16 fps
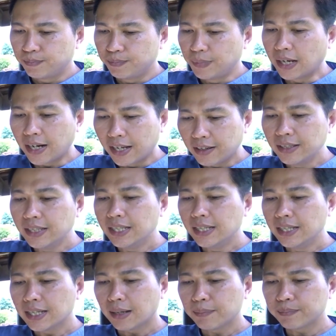อย่างไรก็ดี
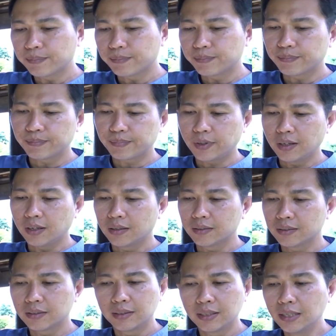ครับก็
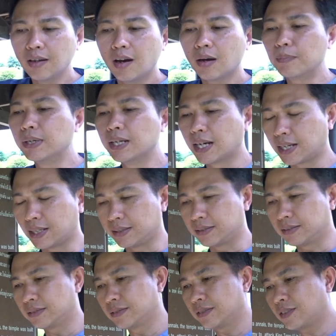ที่นอกเมืองอ่ะ
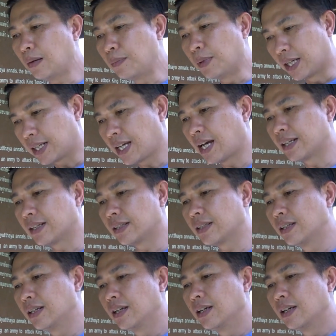ก็เหมือนกัน
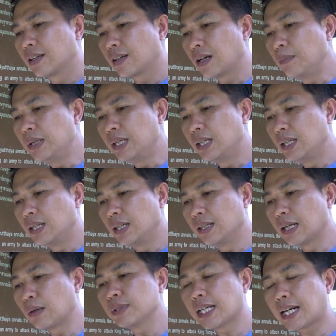ก็มี
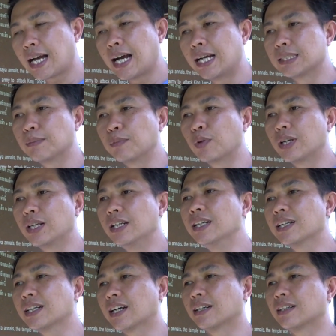นักวิชาการจำนวนห
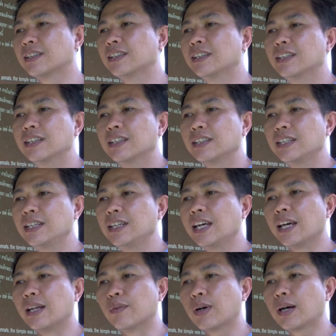นึ่งอ่ะที่
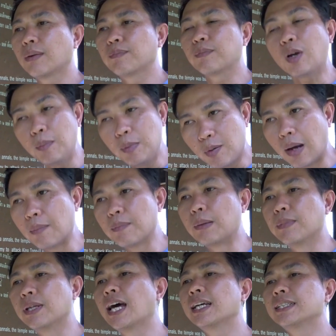เห็นว่าก็มีความเป็น
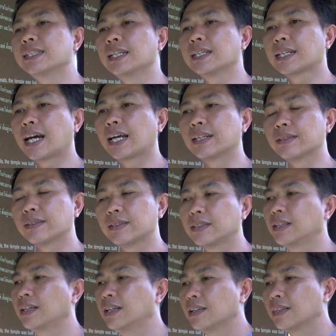ไปได้เช่นกัน
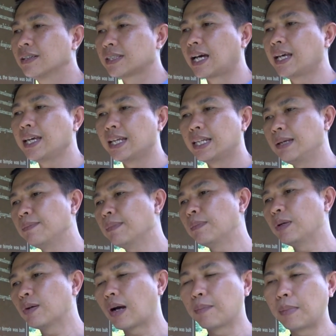สาเหตุที่มัน
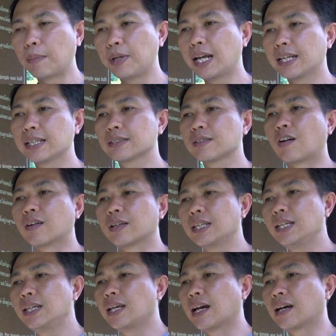มีความเป็นไปได้ทั้งสอง
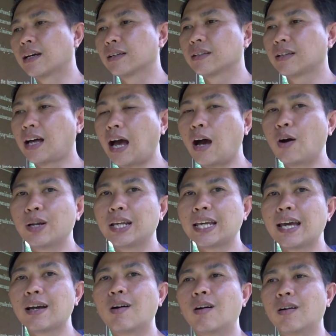ที่อ่ะเอาใน
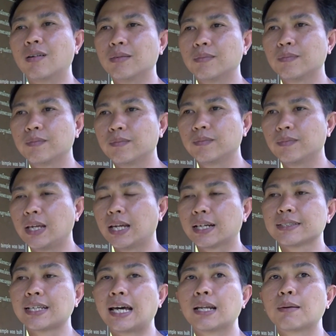แง่ของเอก
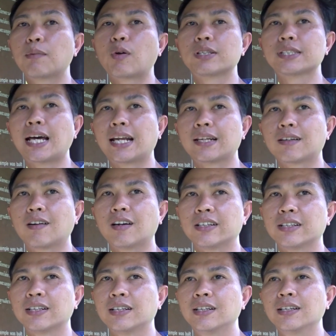สารทางประวัติศาสตร์ก่อน
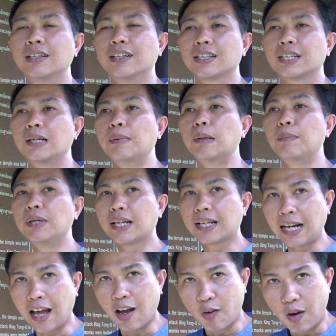คือมันมี
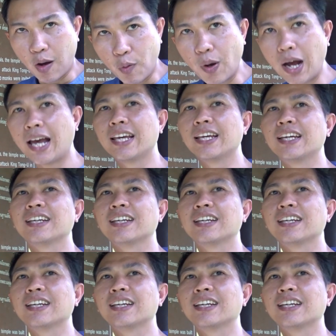กล่าวเอาไว้